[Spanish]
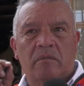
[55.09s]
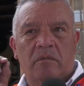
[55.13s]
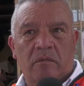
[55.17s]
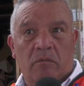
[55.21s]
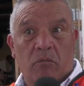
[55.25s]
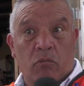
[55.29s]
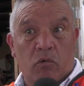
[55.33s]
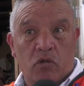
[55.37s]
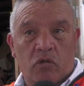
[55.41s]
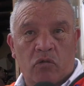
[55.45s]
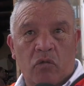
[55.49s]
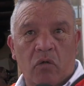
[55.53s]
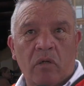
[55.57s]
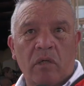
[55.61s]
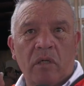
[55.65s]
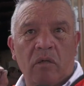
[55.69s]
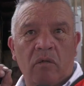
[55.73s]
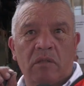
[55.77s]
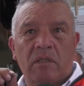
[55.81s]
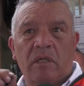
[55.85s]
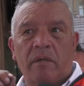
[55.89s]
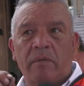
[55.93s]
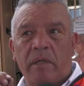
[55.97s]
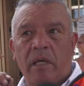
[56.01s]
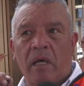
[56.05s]
mostró que
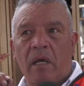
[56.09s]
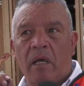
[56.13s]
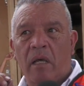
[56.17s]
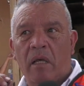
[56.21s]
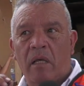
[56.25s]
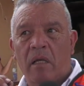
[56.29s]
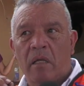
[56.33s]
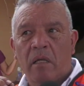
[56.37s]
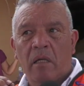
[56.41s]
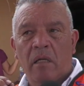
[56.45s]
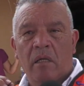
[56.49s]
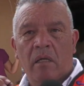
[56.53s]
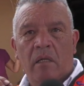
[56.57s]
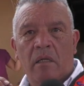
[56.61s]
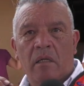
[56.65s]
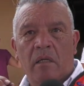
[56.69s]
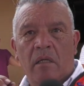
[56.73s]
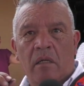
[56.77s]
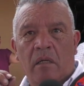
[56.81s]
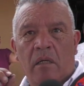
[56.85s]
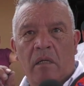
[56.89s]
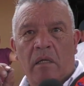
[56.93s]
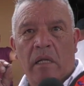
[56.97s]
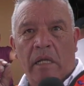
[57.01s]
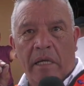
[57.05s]
no sabía
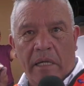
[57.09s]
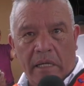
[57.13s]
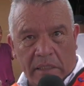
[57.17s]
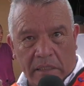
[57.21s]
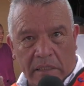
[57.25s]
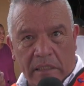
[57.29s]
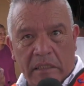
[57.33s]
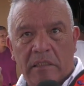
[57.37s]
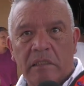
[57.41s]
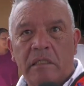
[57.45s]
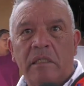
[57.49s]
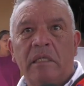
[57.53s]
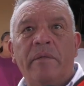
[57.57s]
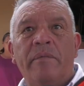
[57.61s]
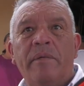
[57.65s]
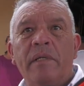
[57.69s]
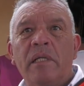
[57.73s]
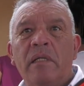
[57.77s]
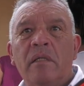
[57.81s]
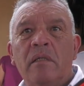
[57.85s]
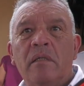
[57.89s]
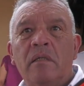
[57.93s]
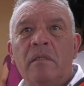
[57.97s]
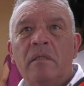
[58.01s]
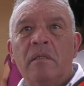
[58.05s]
leer ni
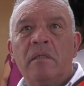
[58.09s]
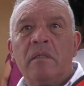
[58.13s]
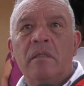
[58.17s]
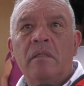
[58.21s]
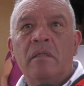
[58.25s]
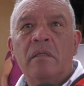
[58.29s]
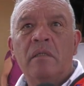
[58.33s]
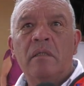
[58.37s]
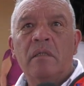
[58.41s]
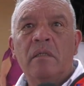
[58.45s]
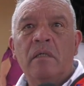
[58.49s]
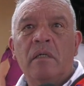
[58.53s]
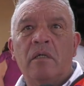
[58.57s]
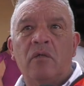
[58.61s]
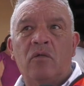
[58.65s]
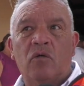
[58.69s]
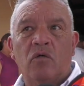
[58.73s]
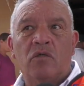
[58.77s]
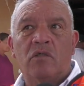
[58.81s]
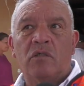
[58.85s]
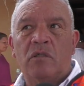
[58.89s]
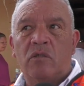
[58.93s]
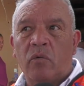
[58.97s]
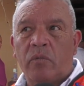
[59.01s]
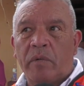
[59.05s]
escribir.
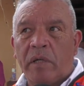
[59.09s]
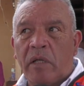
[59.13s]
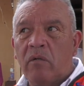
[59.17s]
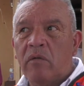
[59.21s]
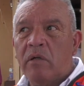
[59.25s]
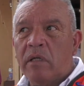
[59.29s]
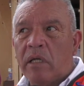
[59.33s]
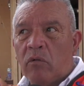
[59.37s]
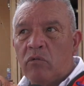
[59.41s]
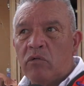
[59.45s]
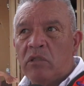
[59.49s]
Entonces tuvieron que